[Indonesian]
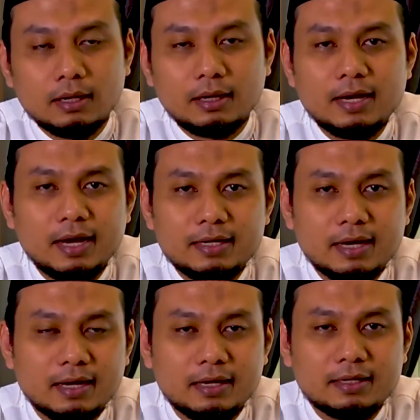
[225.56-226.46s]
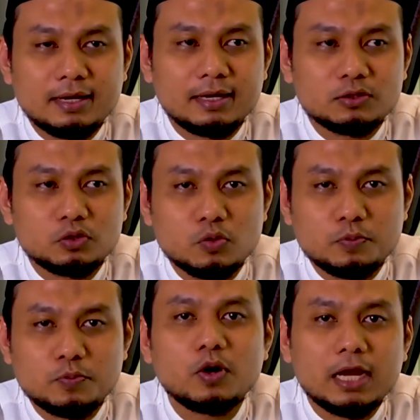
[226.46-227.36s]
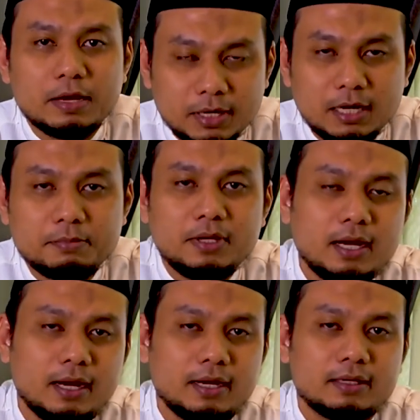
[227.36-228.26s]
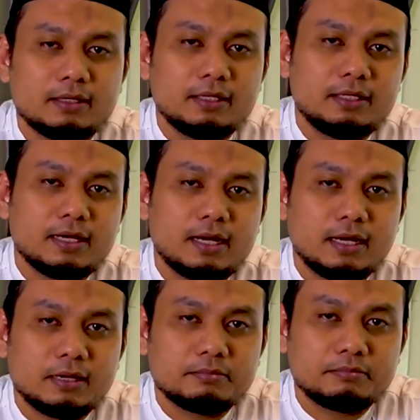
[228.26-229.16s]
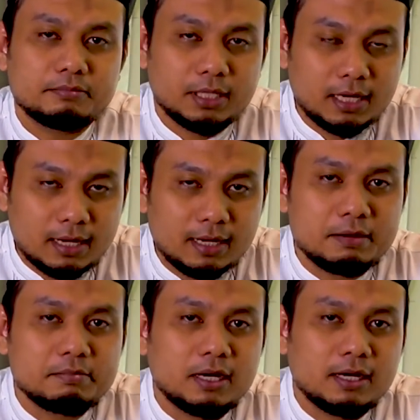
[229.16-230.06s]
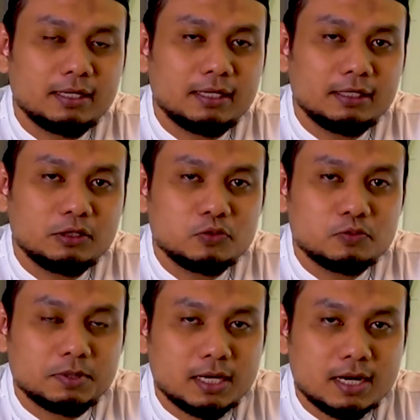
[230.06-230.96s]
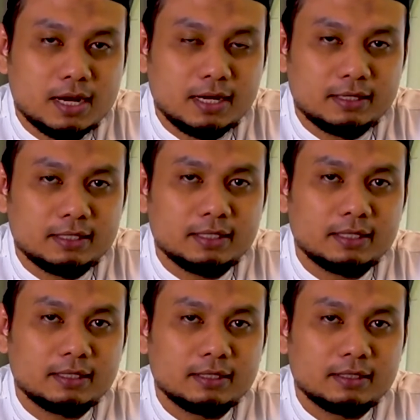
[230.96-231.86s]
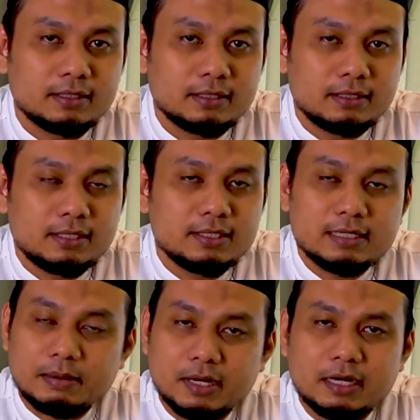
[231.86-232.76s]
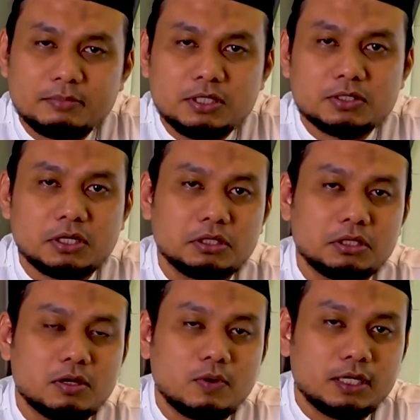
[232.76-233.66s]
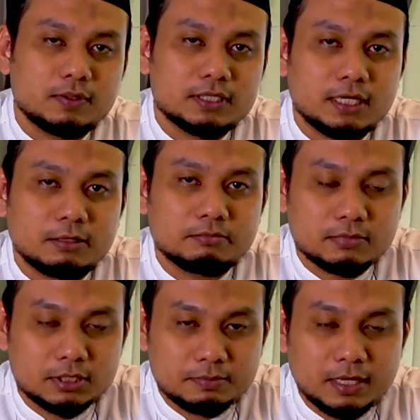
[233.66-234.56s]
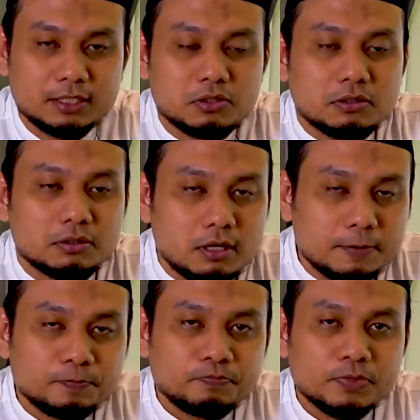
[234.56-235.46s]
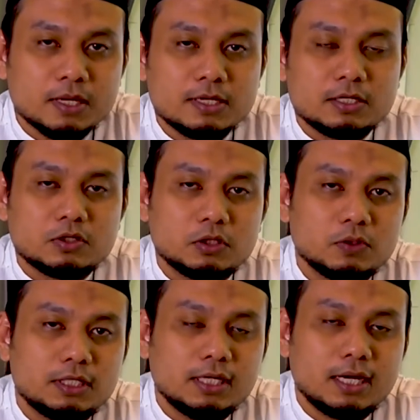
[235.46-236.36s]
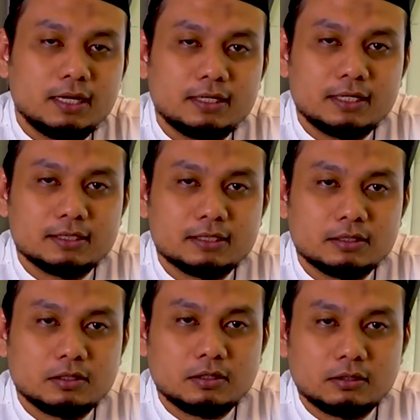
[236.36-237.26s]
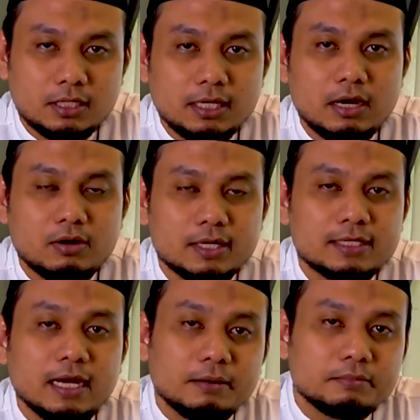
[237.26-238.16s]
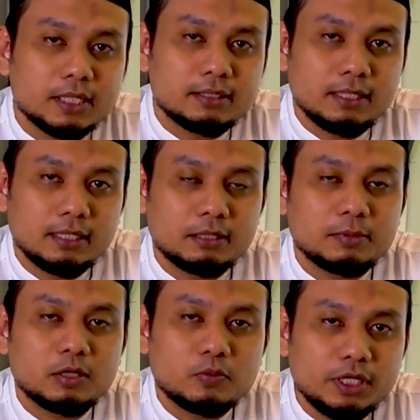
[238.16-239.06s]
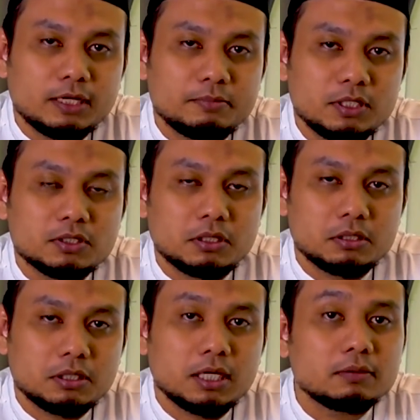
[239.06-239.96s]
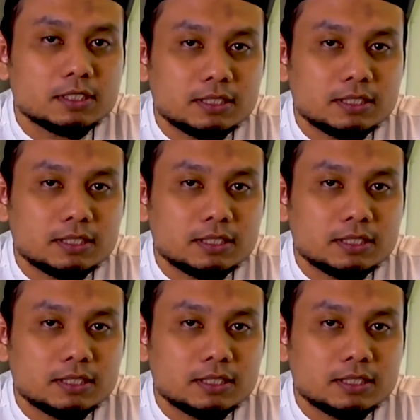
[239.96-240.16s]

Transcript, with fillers: gaya-gaya atau pola berlebihan di dalam beragama itu pernah ada di zaman Nabi Shallallahu Alaihi Wasallam. Sebagai contoh, suatu ketika ada tiga orang sahabat ingin menemui Nabi Shallallahu Alaihi